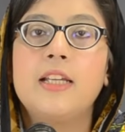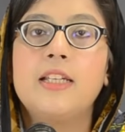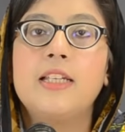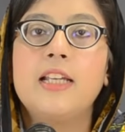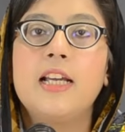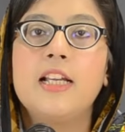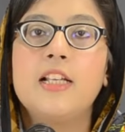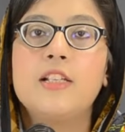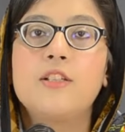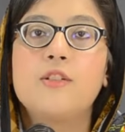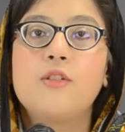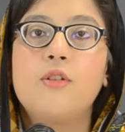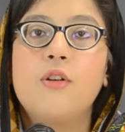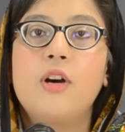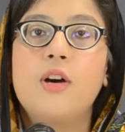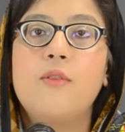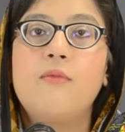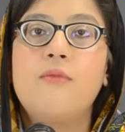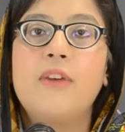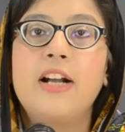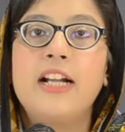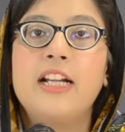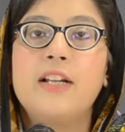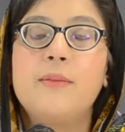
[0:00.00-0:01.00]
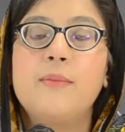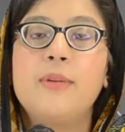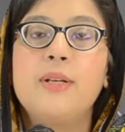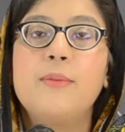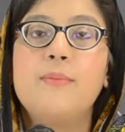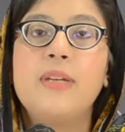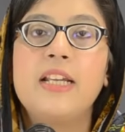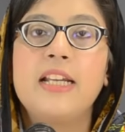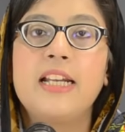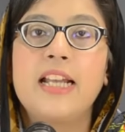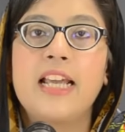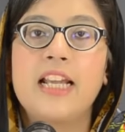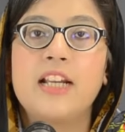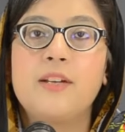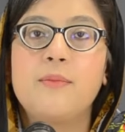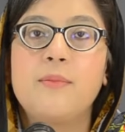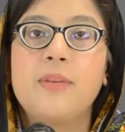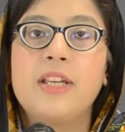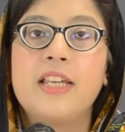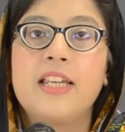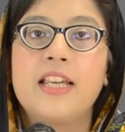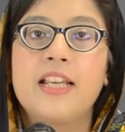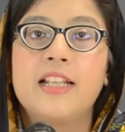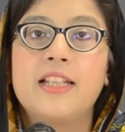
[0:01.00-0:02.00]
या इसको हम वाइटामिन बी नाइन
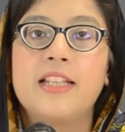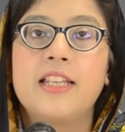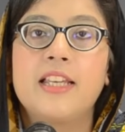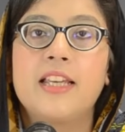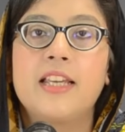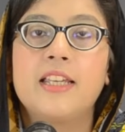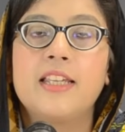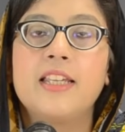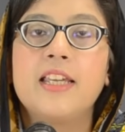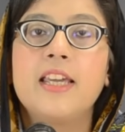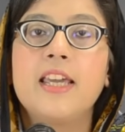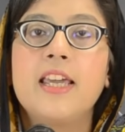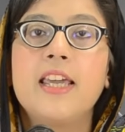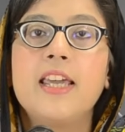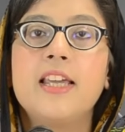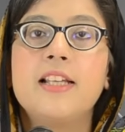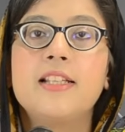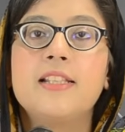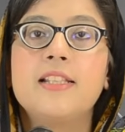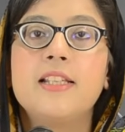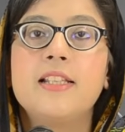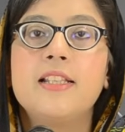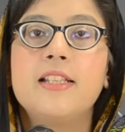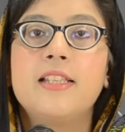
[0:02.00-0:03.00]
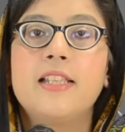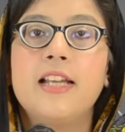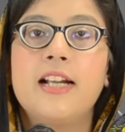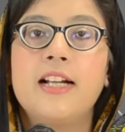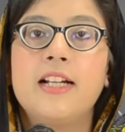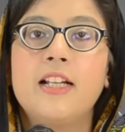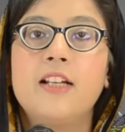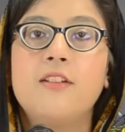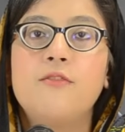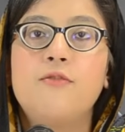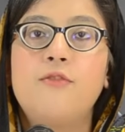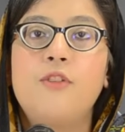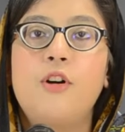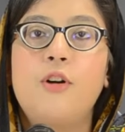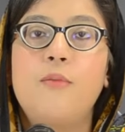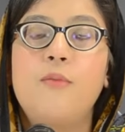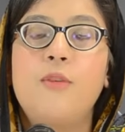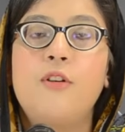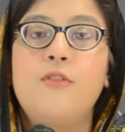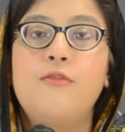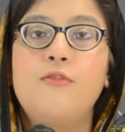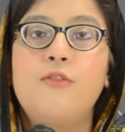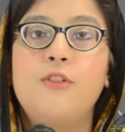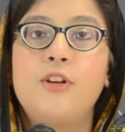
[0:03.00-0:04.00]
भी कहते हैं ये एक सिंथेटिक
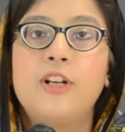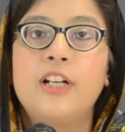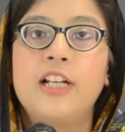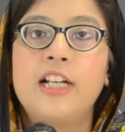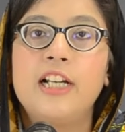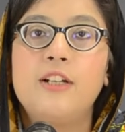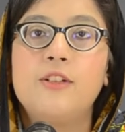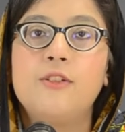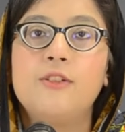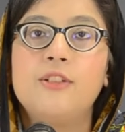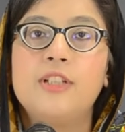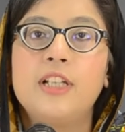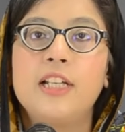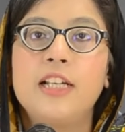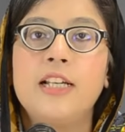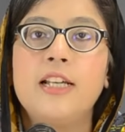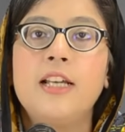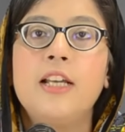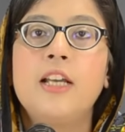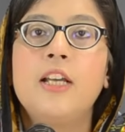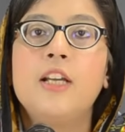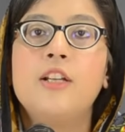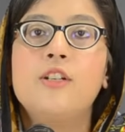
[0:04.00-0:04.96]
फॉर्म ऑफ फॉलेट होता है